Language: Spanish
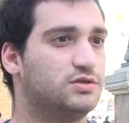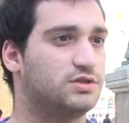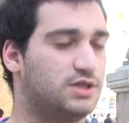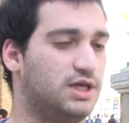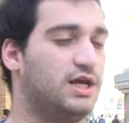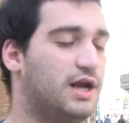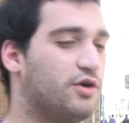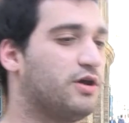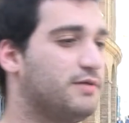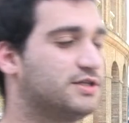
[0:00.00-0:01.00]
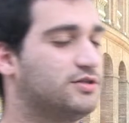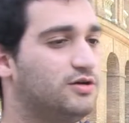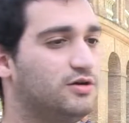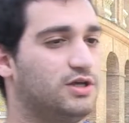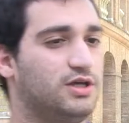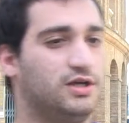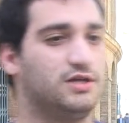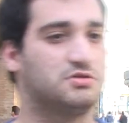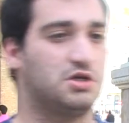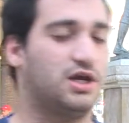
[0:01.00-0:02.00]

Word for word: Sí, claro que he visto y sí,